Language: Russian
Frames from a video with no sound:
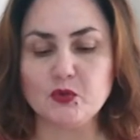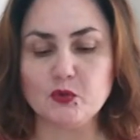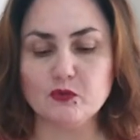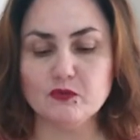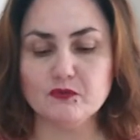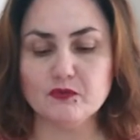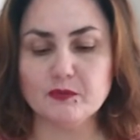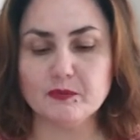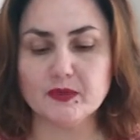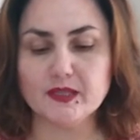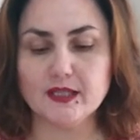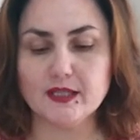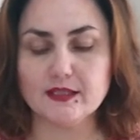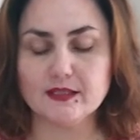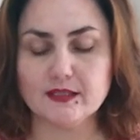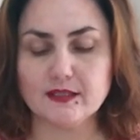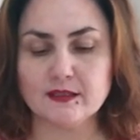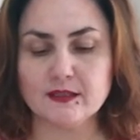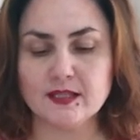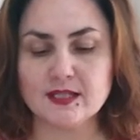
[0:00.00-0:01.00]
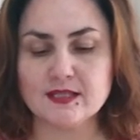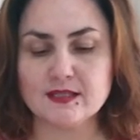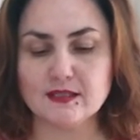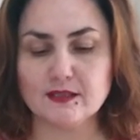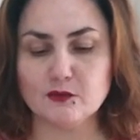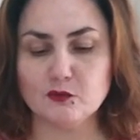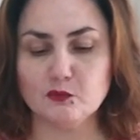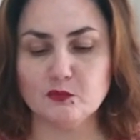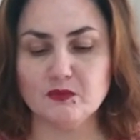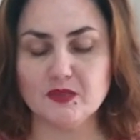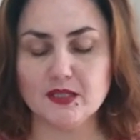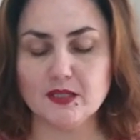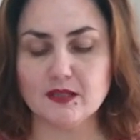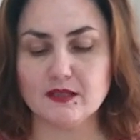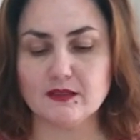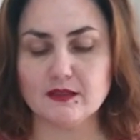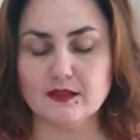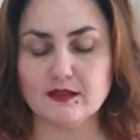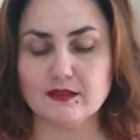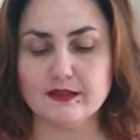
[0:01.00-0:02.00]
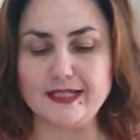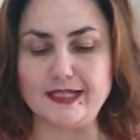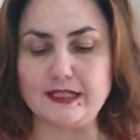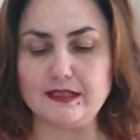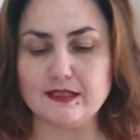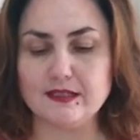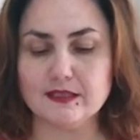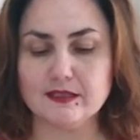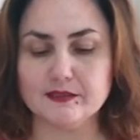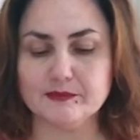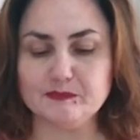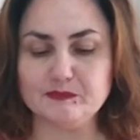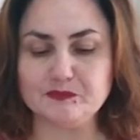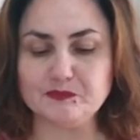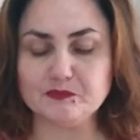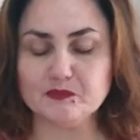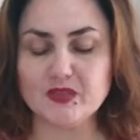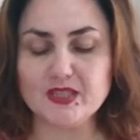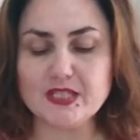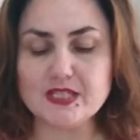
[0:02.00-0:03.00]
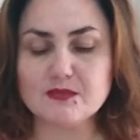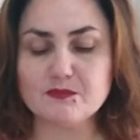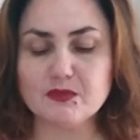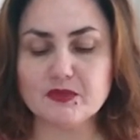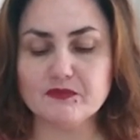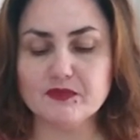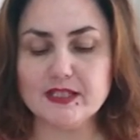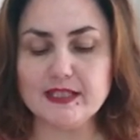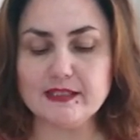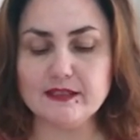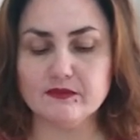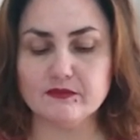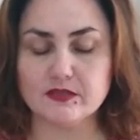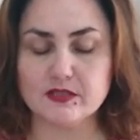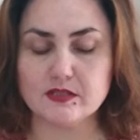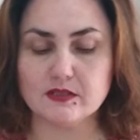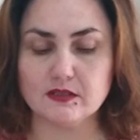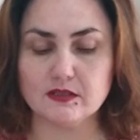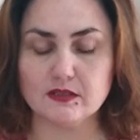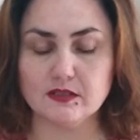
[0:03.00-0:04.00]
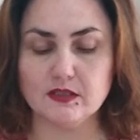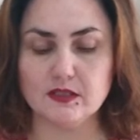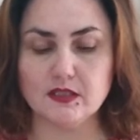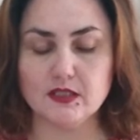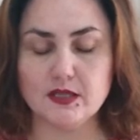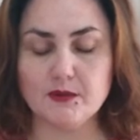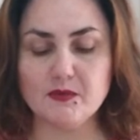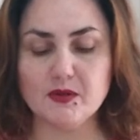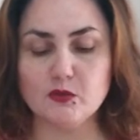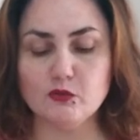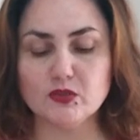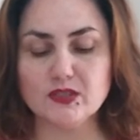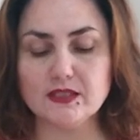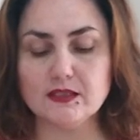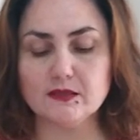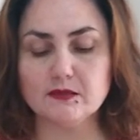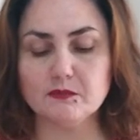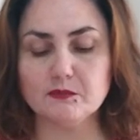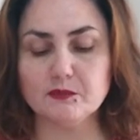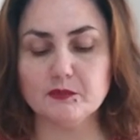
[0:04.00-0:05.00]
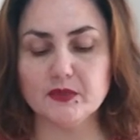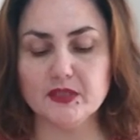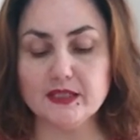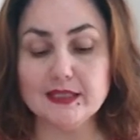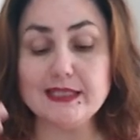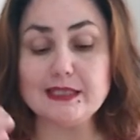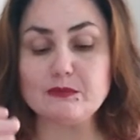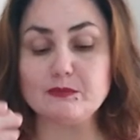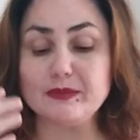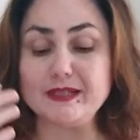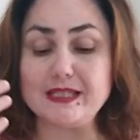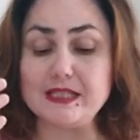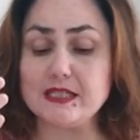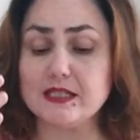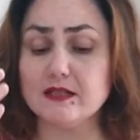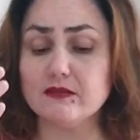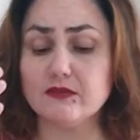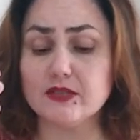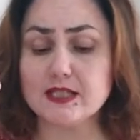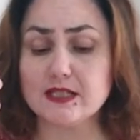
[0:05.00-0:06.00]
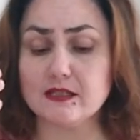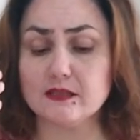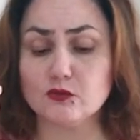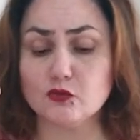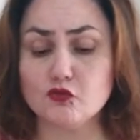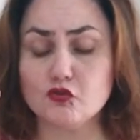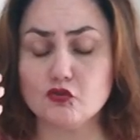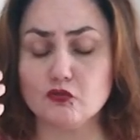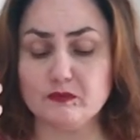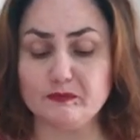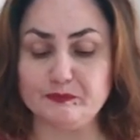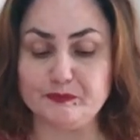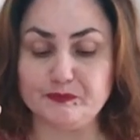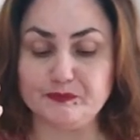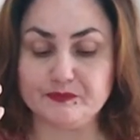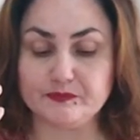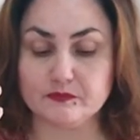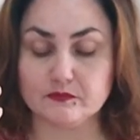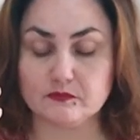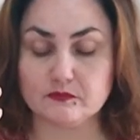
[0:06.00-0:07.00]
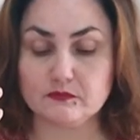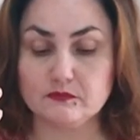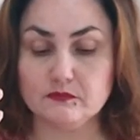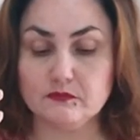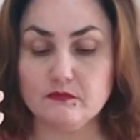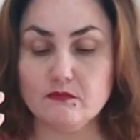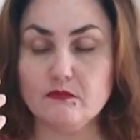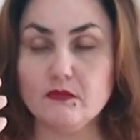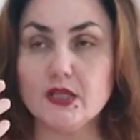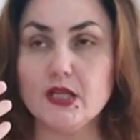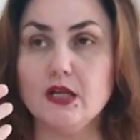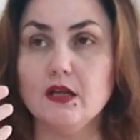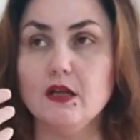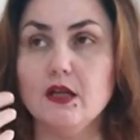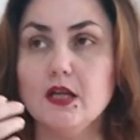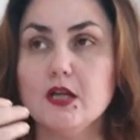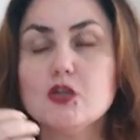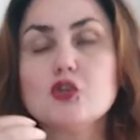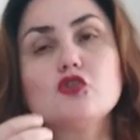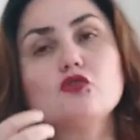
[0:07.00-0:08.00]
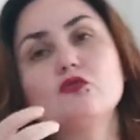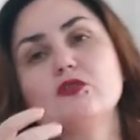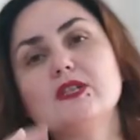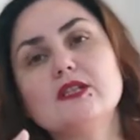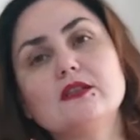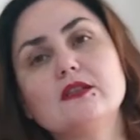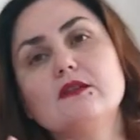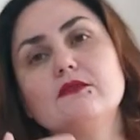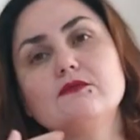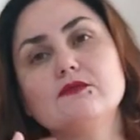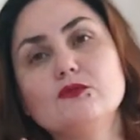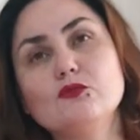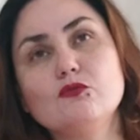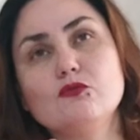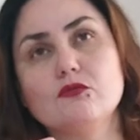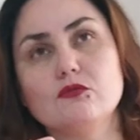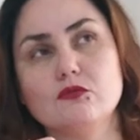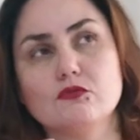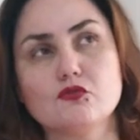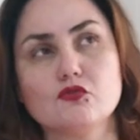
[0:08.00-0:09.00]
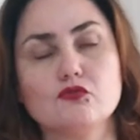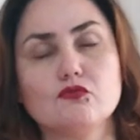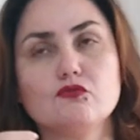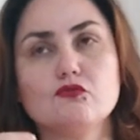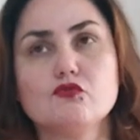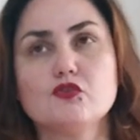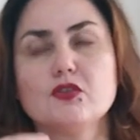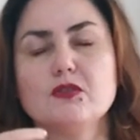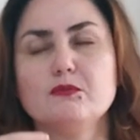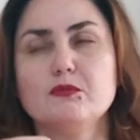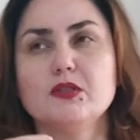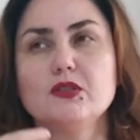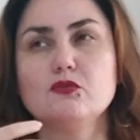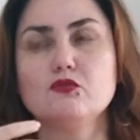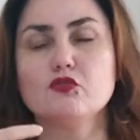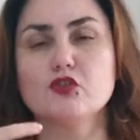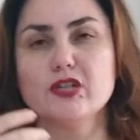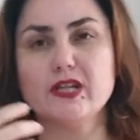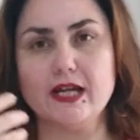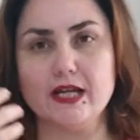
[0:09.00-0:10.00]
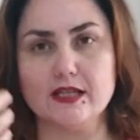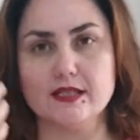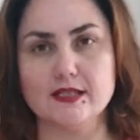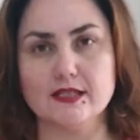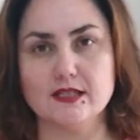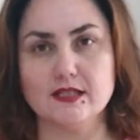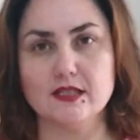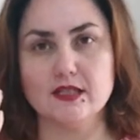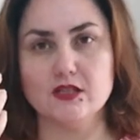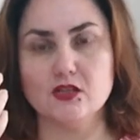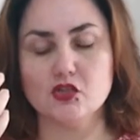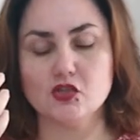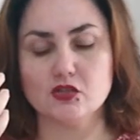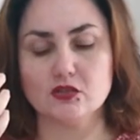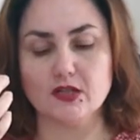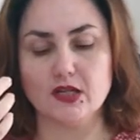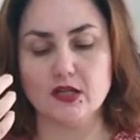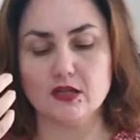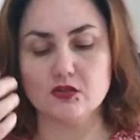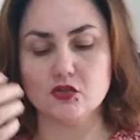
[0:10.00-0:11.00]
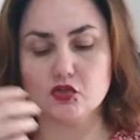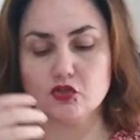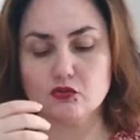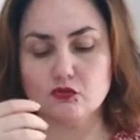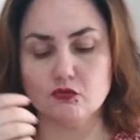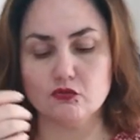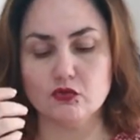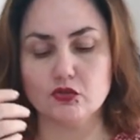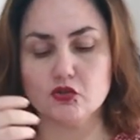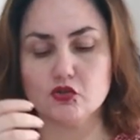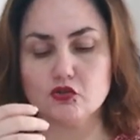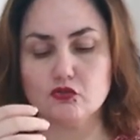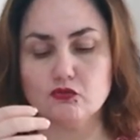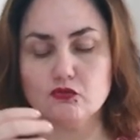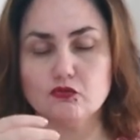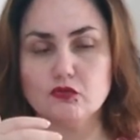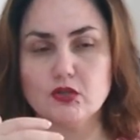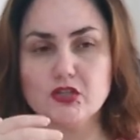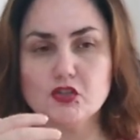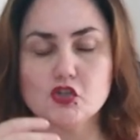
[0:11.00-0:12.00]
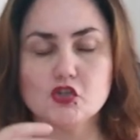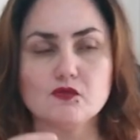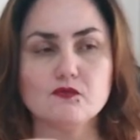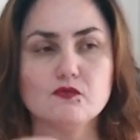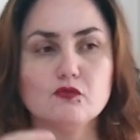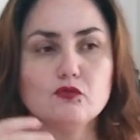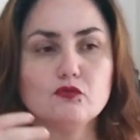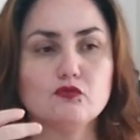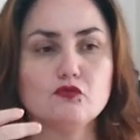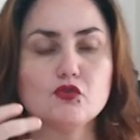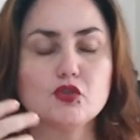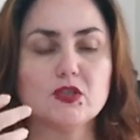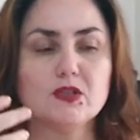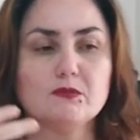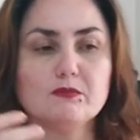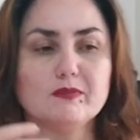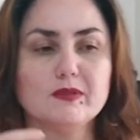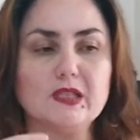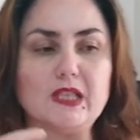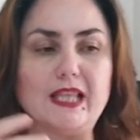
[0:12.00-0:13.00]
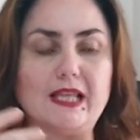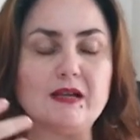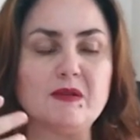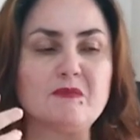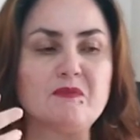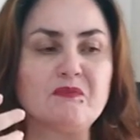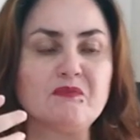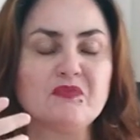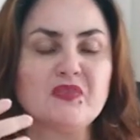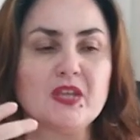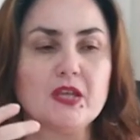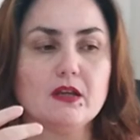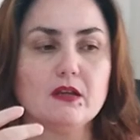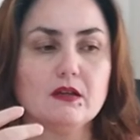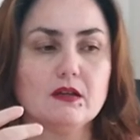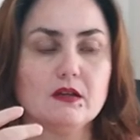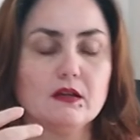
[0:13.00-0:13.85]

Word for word: он выпадает как раз-таки у меня на, на справедливость, и я могу это интерпретировать как то, что что-то давно, что нужно было уже отсечь, да, что-то, что, от чего нужно было э,